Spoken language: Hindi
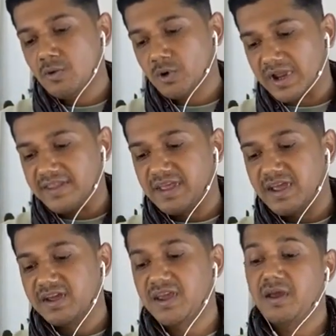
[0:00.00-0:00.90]
वो कहते
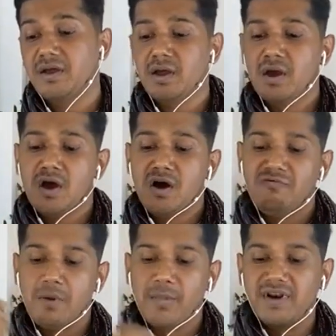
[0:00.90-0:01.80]
हैं कि
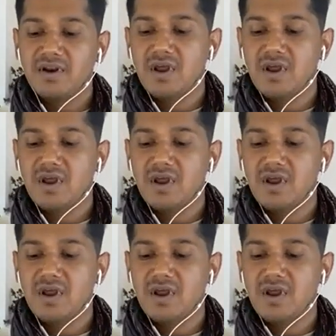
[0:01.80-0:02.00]
वमन